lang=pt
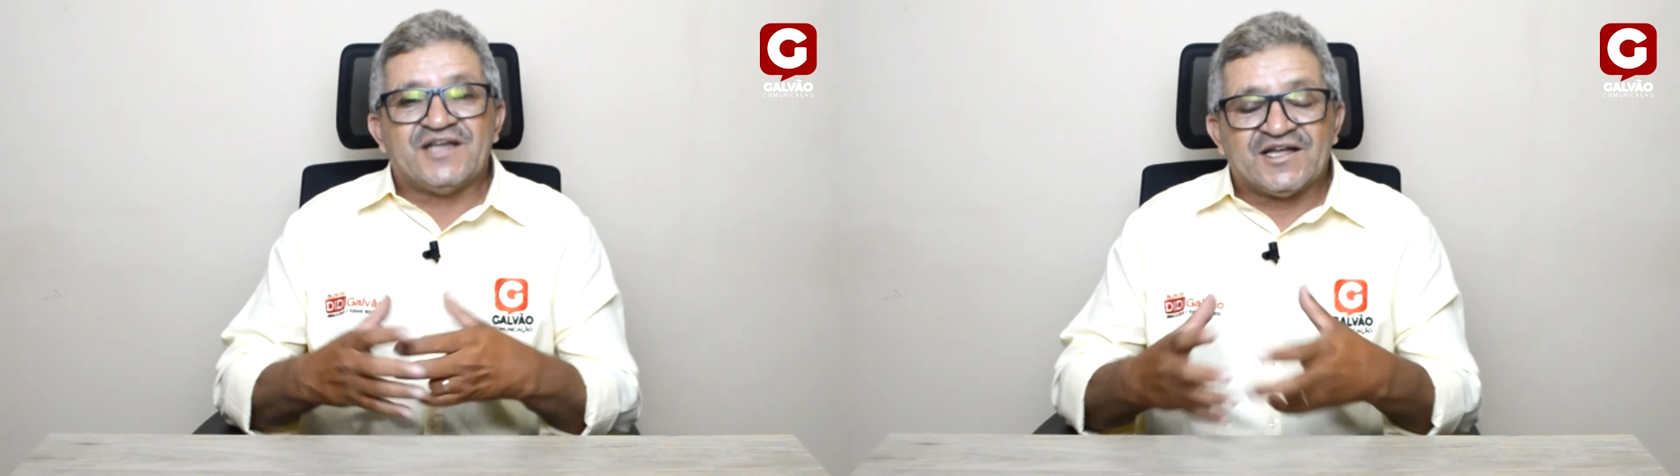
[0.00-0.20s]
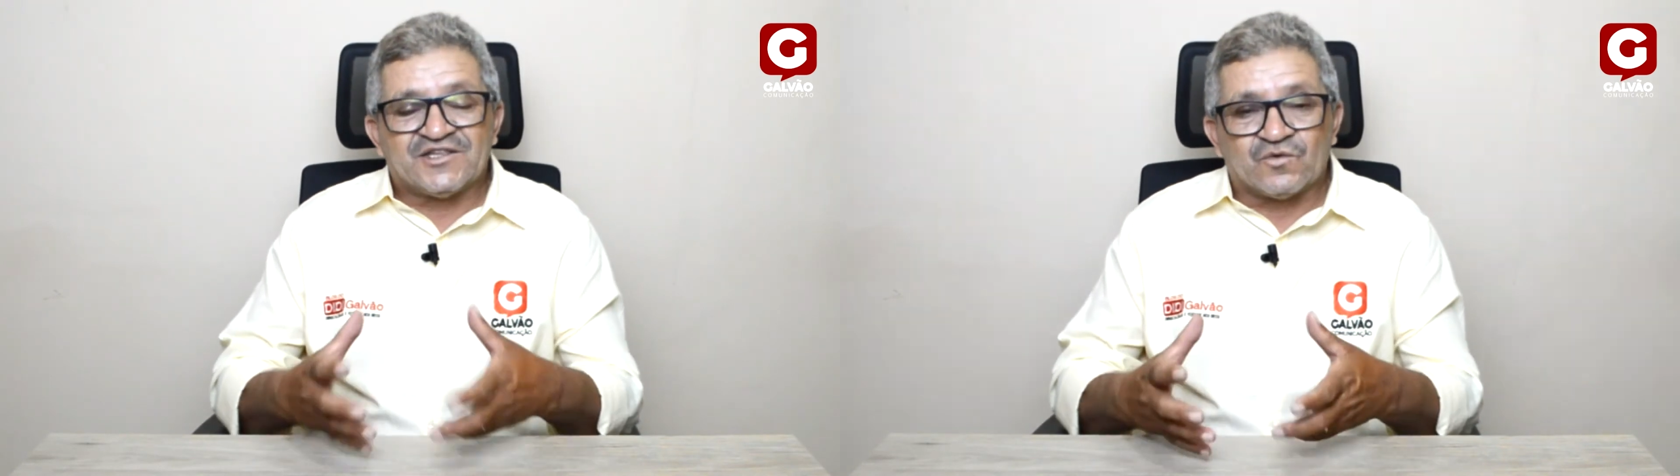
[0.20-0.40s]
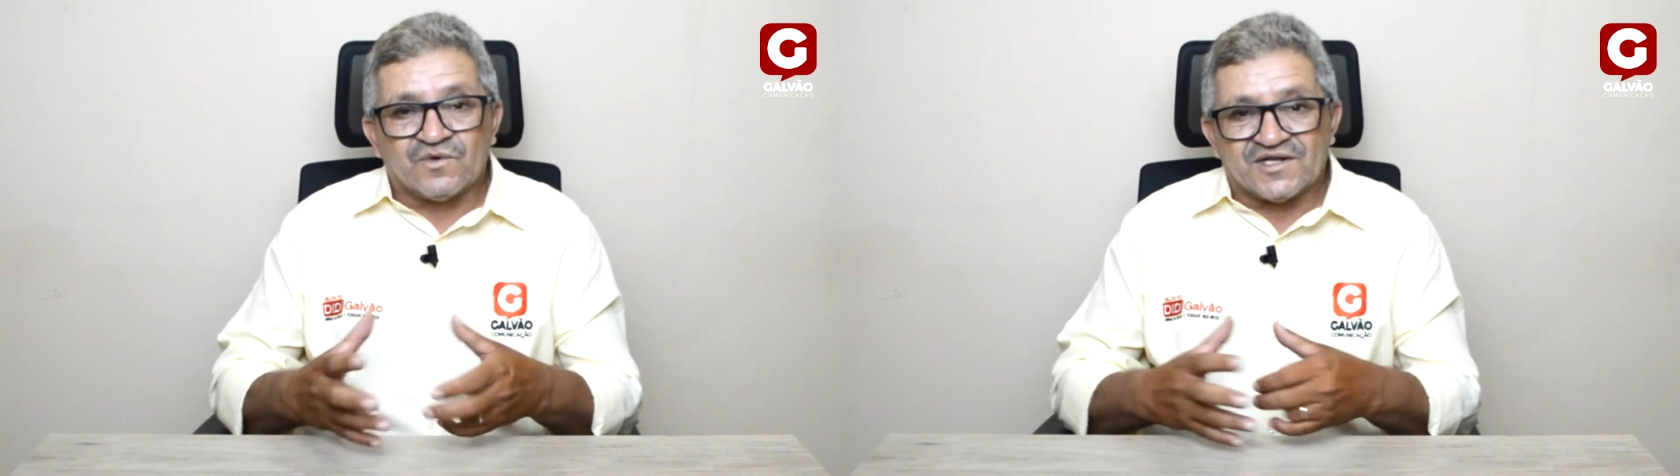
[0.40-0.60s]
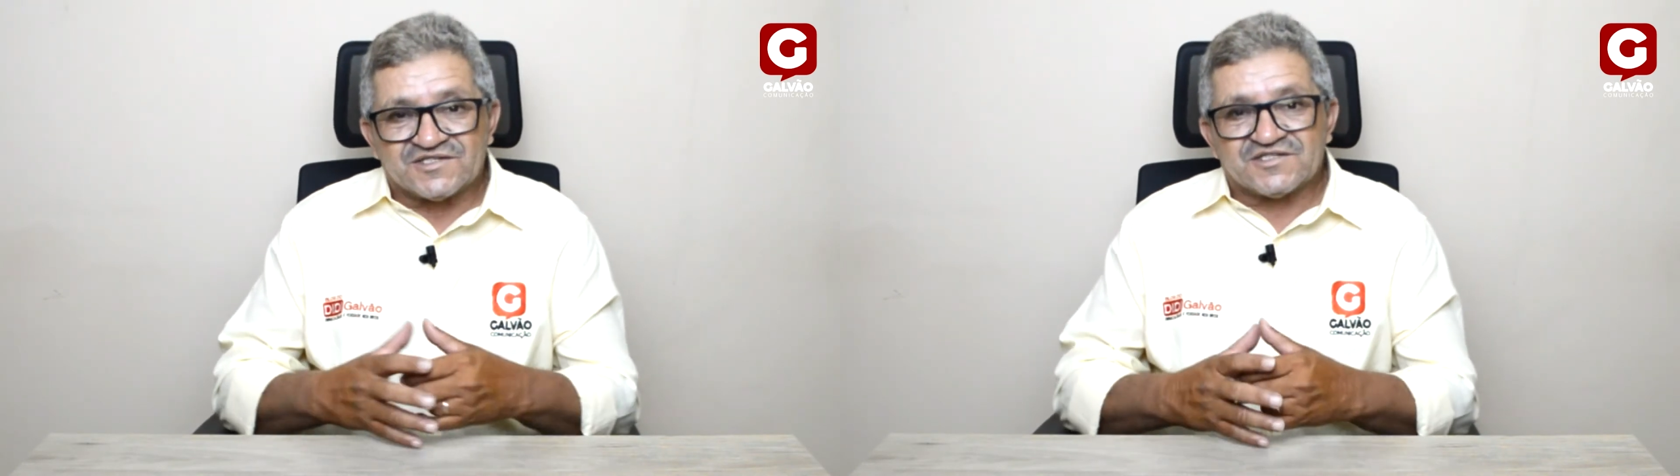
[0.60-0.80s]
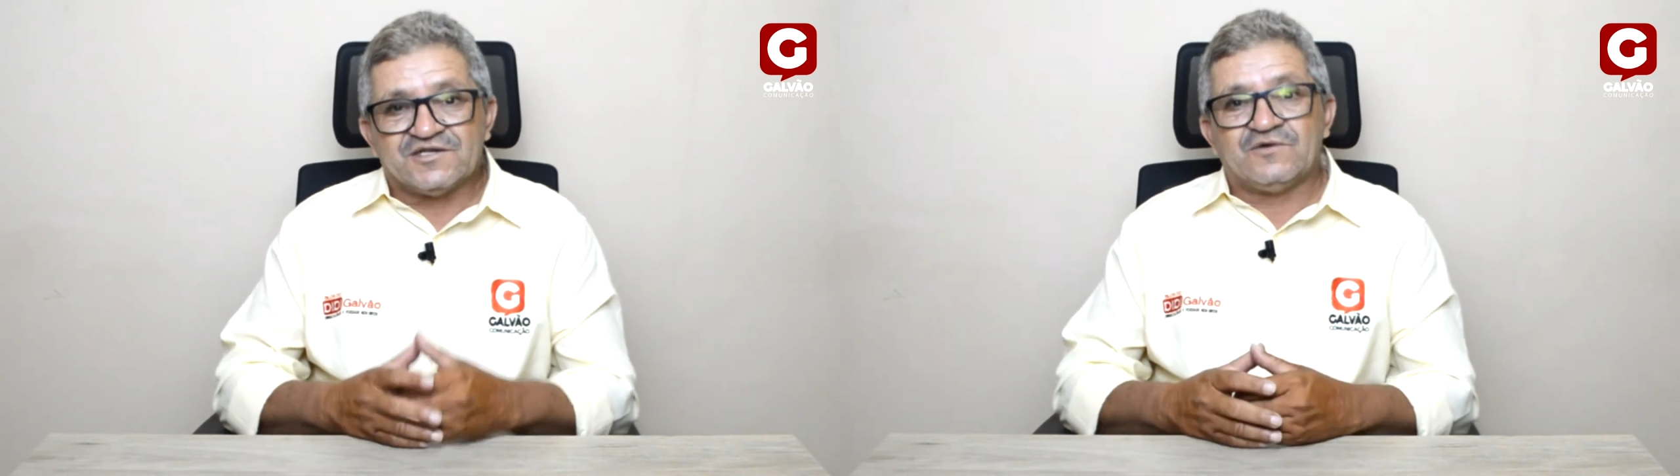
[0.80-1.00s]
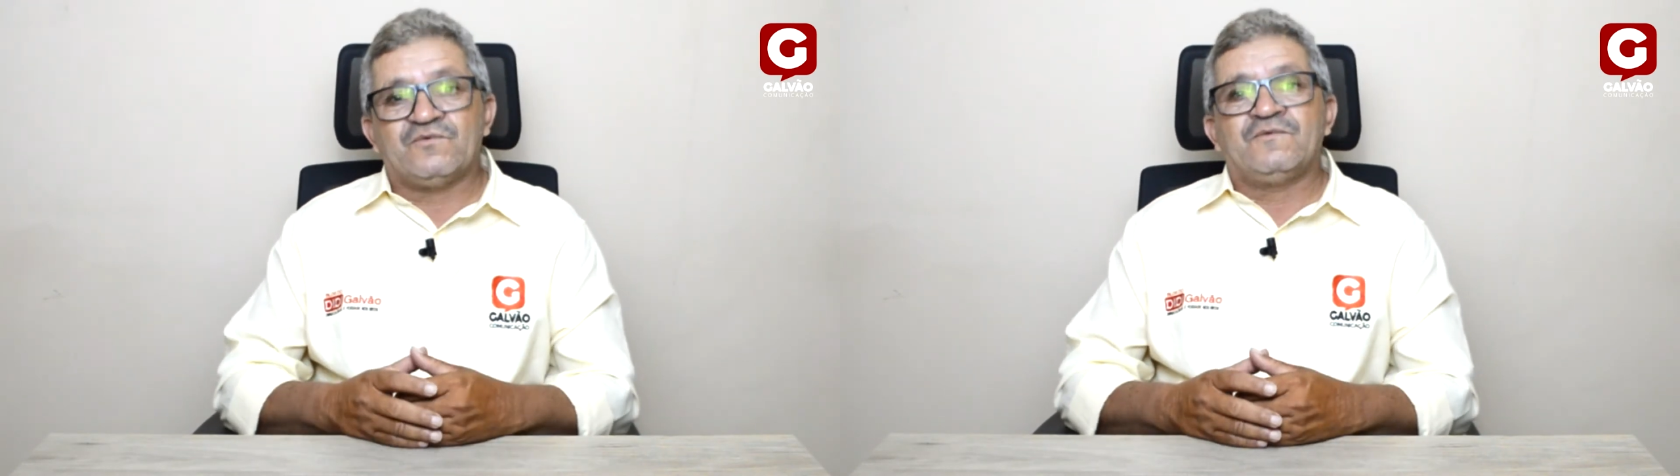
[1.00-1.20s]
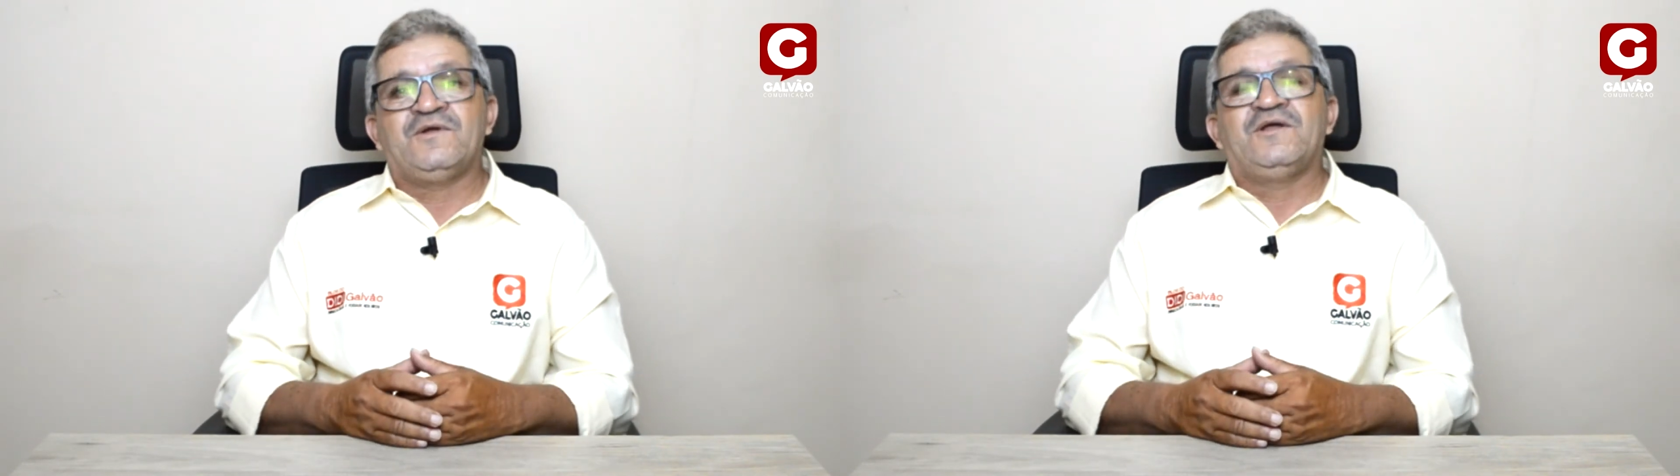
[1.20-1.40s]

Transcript: de articulação,